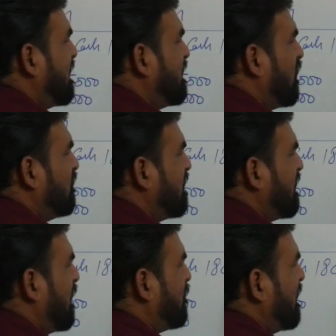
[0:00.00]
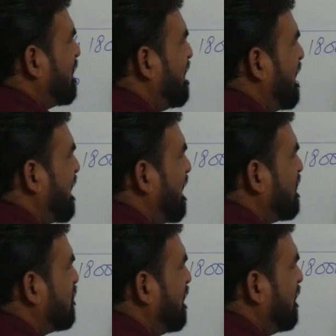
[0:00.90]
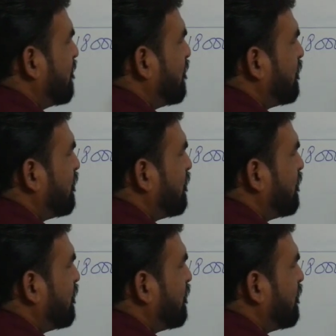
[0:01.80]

एटीन थाउजेंड यहां पर लिख दिया केस में